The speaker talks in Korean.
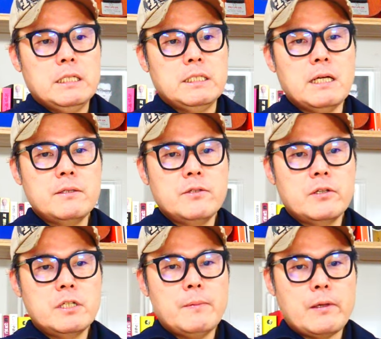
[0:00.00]

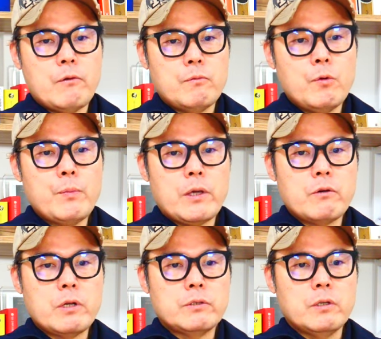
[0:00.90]
이한열을 배경으로, 뭔
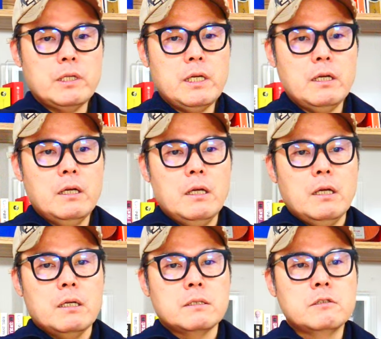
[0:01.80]
배경을 했던 간에
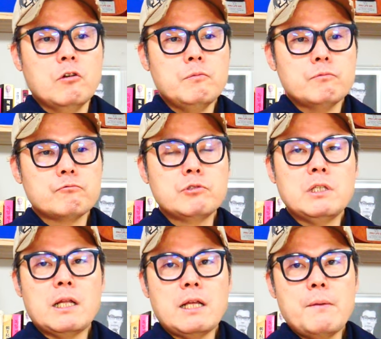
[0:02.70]
그건
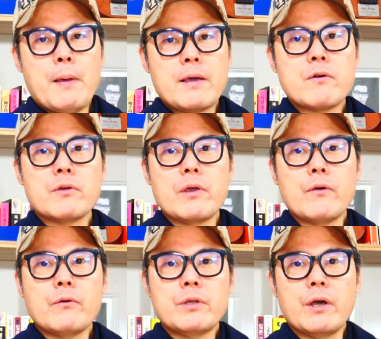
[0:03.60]
우리나라의
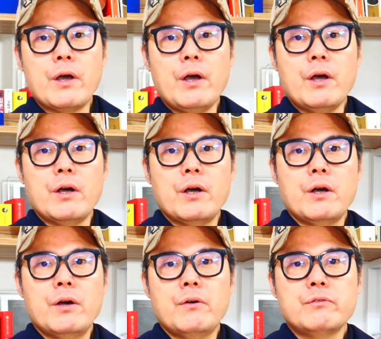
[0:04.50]
배경이에요, 그냥.
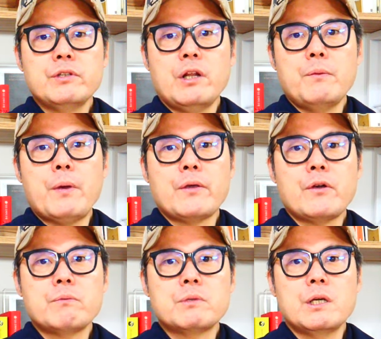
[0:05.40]
우리나라의
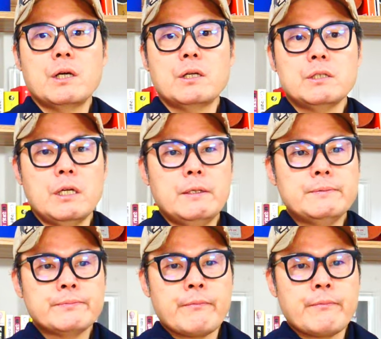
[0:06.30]
배경입니다. 그러니까